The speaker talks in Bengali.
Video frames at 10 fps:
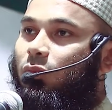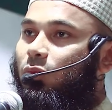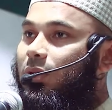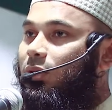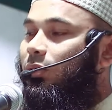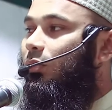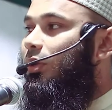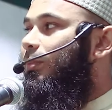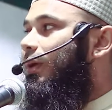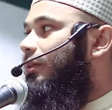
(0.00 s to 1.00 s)
মুমিন তো
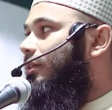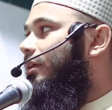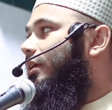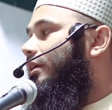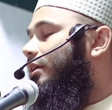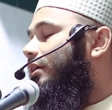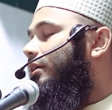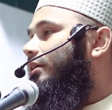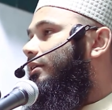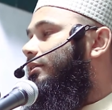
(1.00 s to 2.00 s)
ওই ব্যক্তি
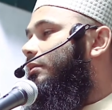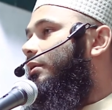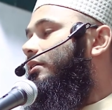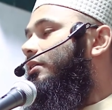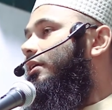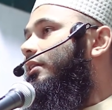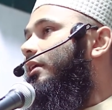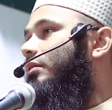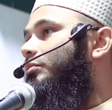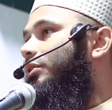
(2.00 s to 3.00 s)
যে ব্যক্তি
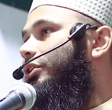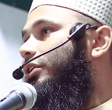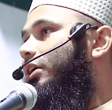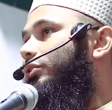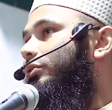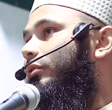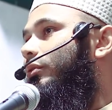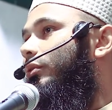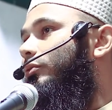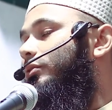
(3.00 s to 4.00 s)
তার বিশ্বাস
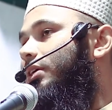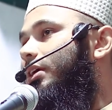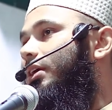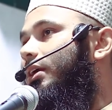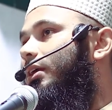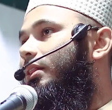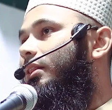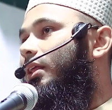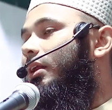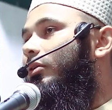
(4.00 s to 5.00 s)
অনুযায়ী
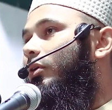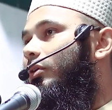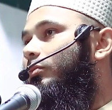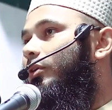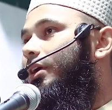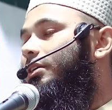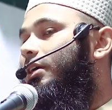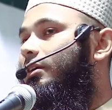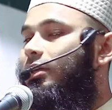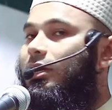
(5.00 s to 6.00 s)
তার কর্মকে
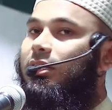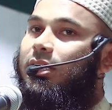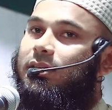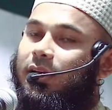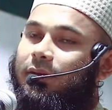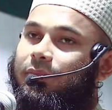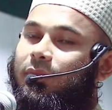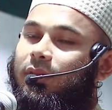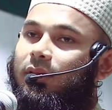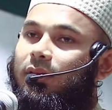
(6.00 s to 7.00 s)
সেই দিকে নিয়ে যায়
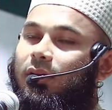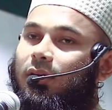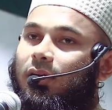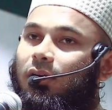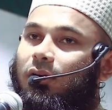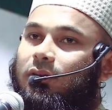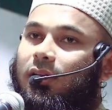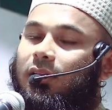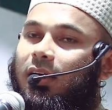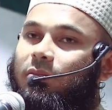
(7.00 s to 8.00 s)

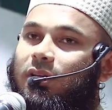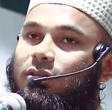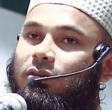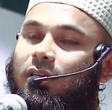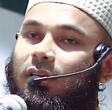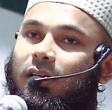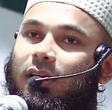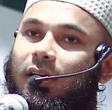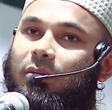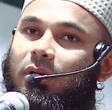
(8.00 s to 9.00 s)
অর্থাৎ আমি যদি
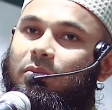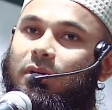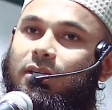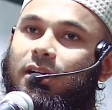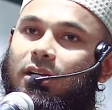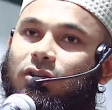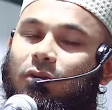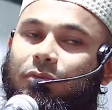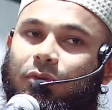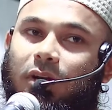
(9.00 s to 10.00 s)
আমার বিশ্বাস
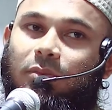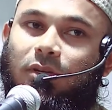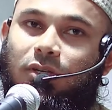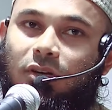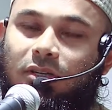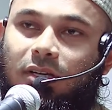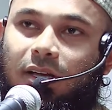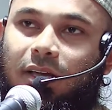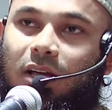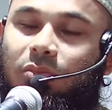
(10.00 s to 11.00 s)
অন্তরের
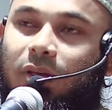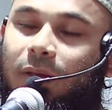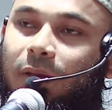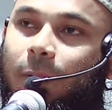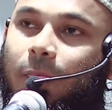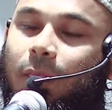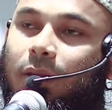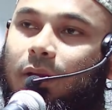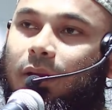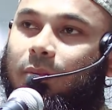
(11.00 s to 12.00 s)
বিশ্বাসটাকে আমি
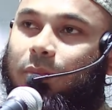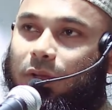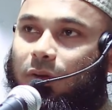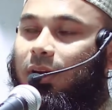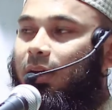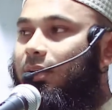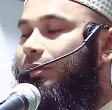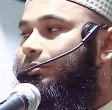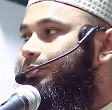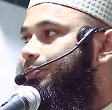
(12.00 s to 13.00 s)
ভিতরে রাখি